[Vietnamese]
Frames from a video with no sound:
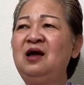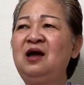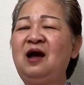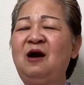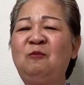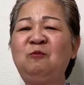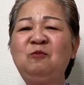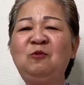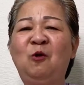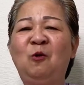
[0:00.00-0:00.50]

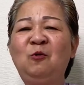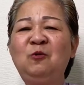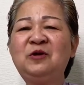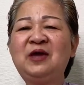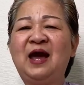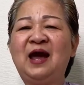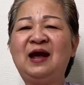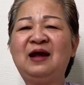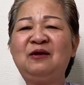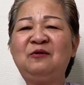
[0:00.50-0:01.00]
không đủ
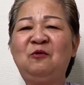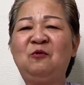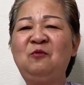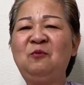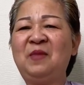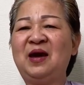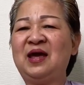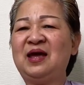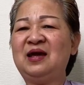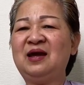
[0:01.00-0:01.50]
cha đủ
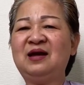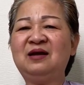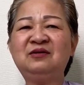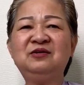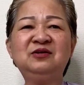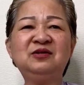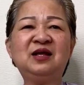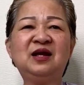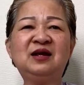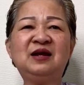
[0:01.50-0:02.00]
mẹ hay
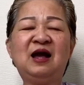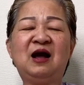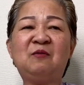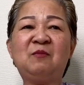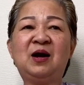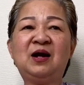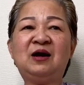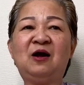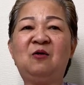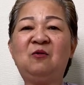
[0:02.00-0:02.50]
như thế nào
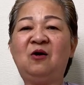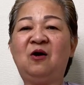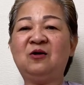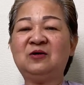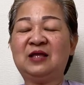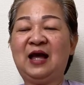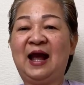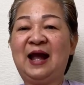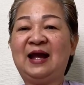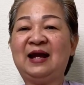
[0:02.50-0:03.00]
bắt đầu ngồi
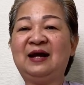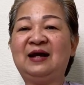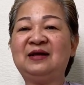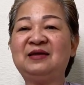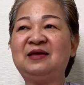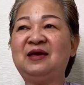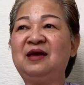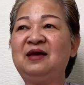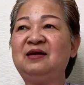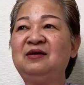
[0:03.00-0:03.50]
than à
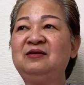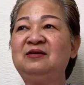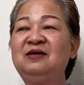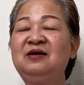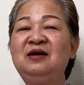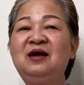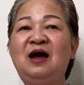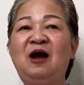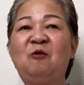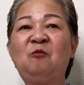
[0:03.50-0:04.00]
nha
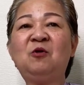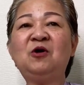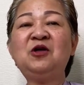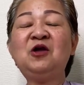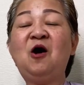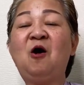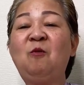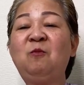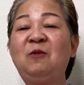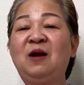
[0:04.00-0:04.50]
không có
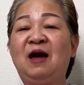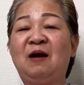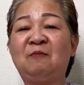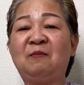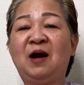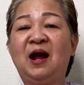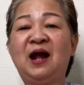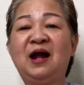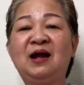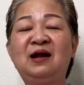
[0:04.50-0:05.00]
vốn làm
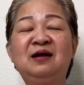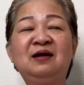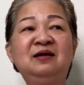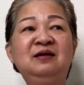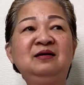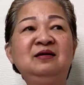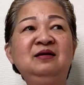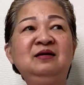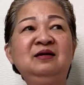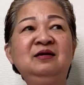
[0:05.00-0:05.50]

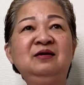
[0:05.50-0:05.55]
ăn